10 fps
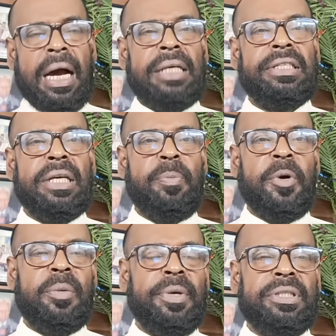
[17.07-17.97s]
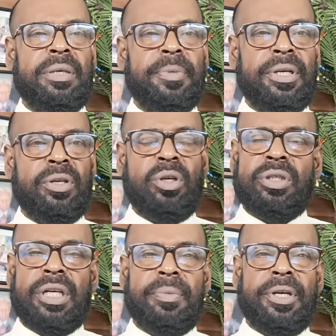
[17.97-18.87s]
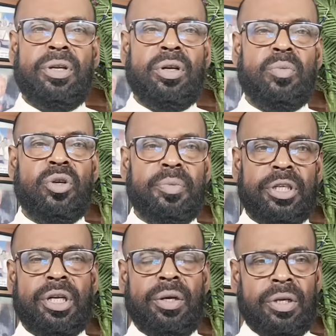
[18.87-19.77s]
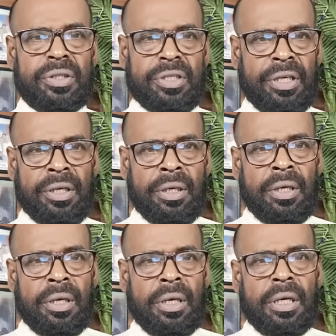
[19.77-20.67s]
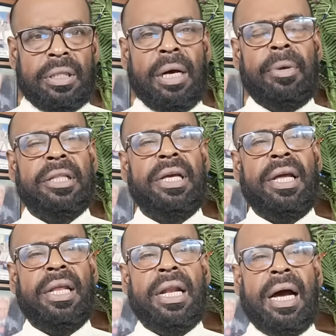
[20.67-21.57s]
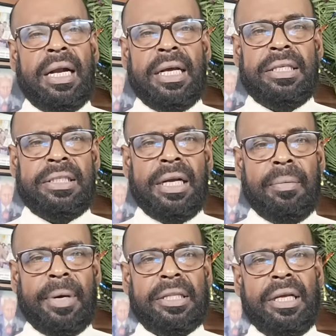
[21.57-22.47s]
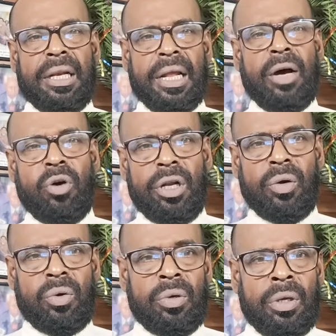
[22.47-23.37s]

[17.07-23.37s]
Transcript: আজকের পর্বের যে ভিডিও সেই ভিডিওর মূল বিষয় হচ্ছে তামাদি আইনের আঠাইশ ধারা বাতিল না হলেও